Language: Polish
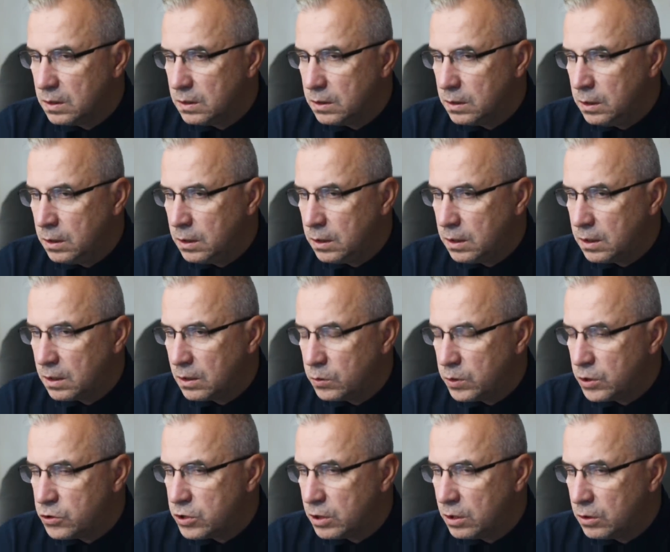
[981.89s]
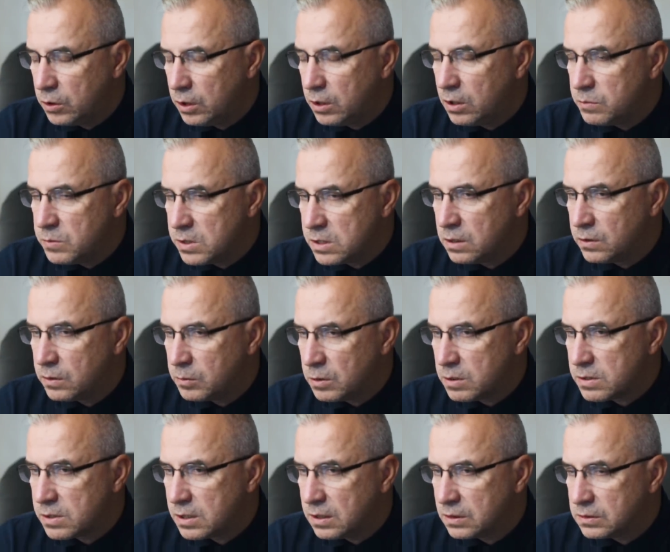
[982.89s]
i kieruje się logiką i zdrowym
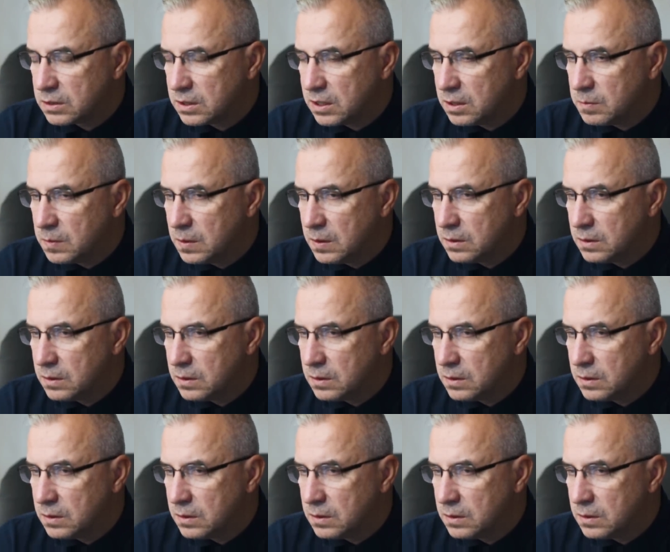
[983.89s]
rozsądkiem,